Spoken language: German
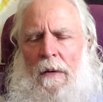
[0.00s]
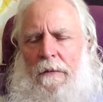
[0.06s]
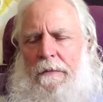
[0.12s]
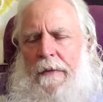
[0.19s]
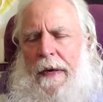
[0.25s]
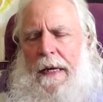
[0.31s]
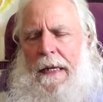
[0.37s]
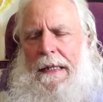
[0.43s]

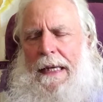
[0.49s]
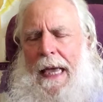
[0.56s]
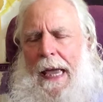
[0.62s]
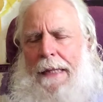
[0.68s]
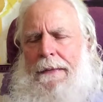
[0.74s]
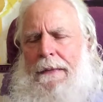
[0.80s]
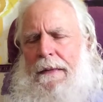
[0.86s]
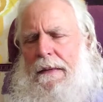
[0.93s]
Wer
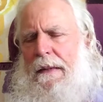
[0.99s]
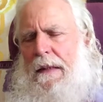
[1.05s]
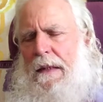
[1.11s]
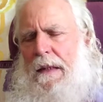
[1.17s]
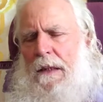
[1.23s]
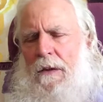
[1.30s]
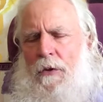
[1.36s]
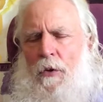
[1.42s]
kennt
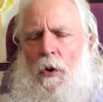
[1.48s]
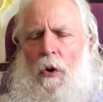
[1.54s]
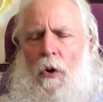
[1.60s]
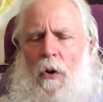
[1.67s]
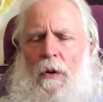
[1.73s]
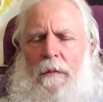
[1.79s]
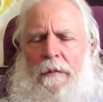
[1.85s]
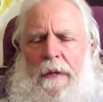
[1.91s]
dich
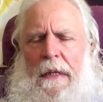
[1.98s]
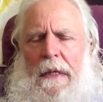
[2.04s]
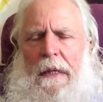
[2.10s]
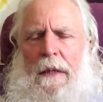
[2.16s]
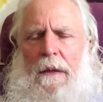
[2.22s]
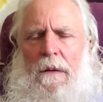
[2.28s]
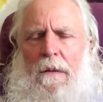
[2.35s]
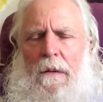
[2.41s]
noch
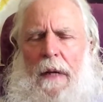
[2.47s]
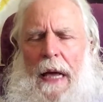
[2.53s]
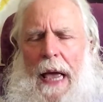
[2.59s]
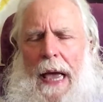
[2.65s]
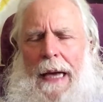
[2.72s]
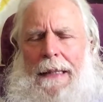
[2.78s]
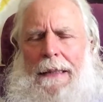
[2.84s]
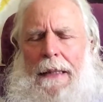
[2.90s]
wirklich oder
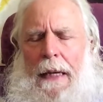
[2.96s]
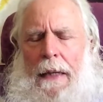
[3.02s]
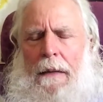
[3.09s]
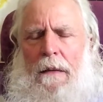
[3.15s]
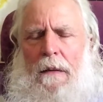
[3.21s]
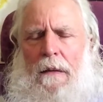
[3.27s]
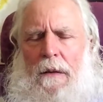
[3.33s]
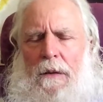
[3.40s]

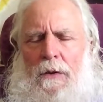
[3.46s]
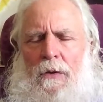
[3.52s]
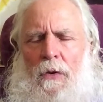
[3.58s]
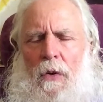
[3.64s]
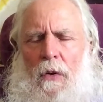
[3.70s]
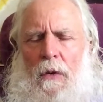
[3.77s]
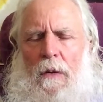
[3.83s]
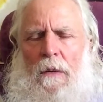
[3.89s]
erkennt dich
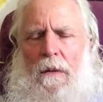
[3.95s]
noch?